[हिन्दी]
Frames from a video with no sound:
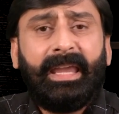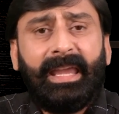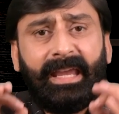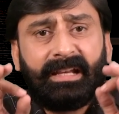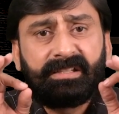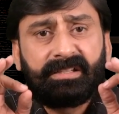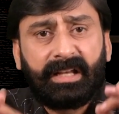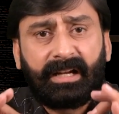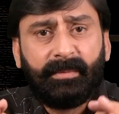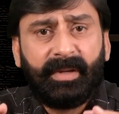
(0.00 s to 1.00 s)
एक
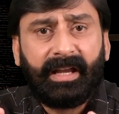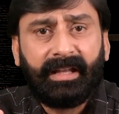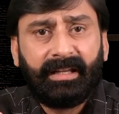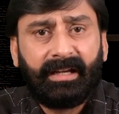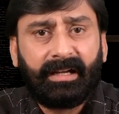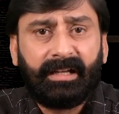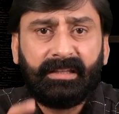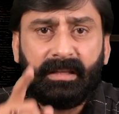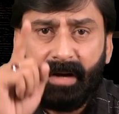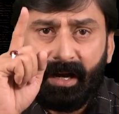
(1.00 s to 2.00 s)
सेकंड में कह देगा कि
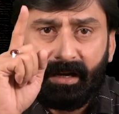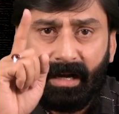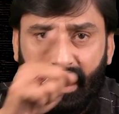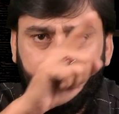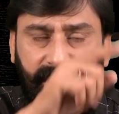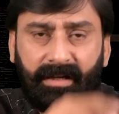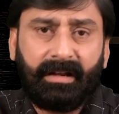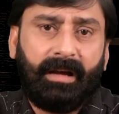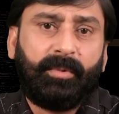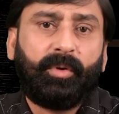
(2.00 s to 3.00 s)
दिमाग आपका
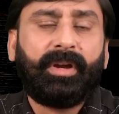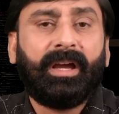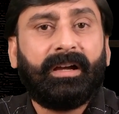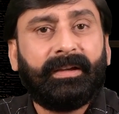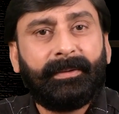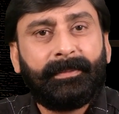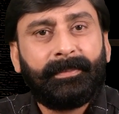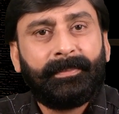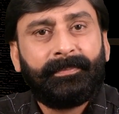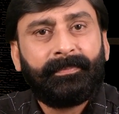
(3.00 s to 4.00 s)
ख़राब हो गया है
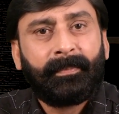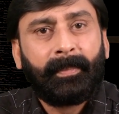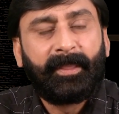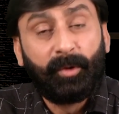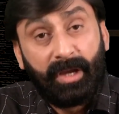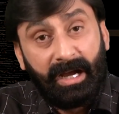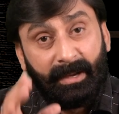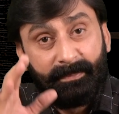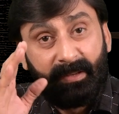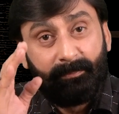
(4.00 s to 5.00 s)
क्योंकि
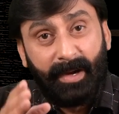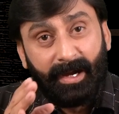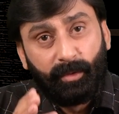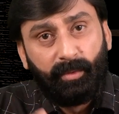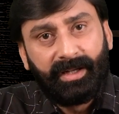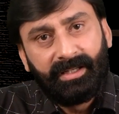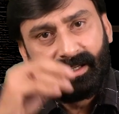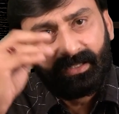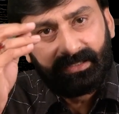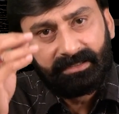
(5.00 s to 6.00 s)
आपने पागलों वाली
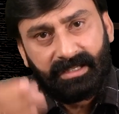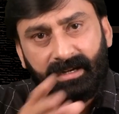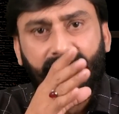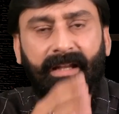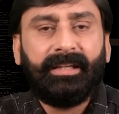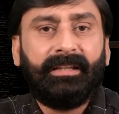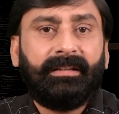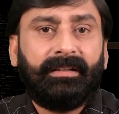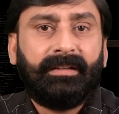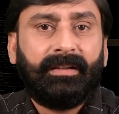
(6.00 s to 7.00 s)
हरकत कर डाली
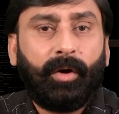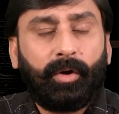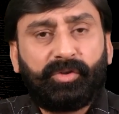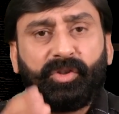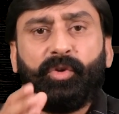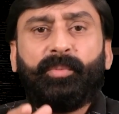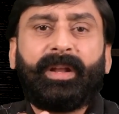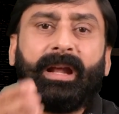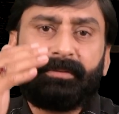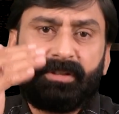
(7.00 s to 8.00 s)
और उसके
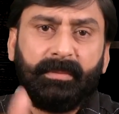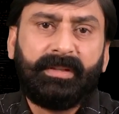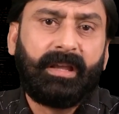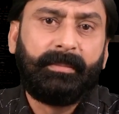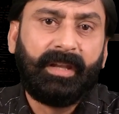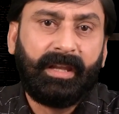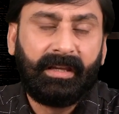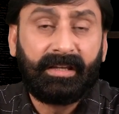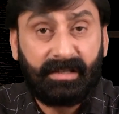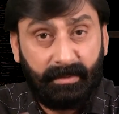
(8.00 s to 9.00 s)
ऊपर आप शर्मिंदा भी
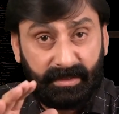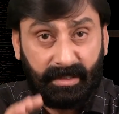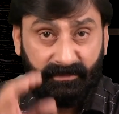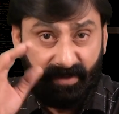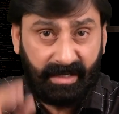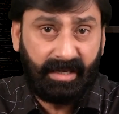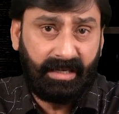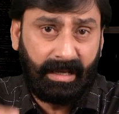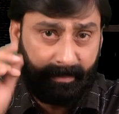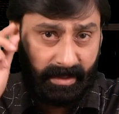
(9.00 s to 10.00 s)
नहीं है इसका मतलब
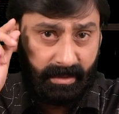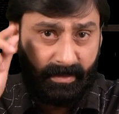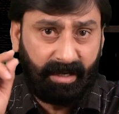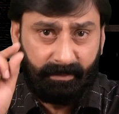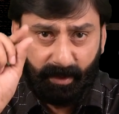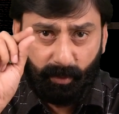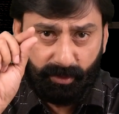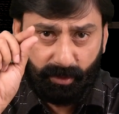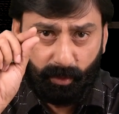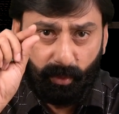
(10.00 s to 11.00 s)
वाकई आपके दिमाग में कोई
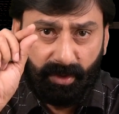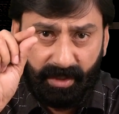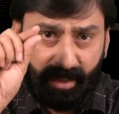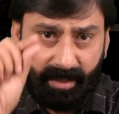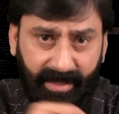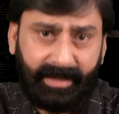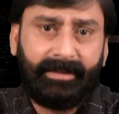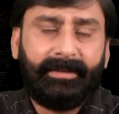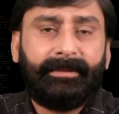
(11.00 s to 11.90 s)
शक्रू ढीला है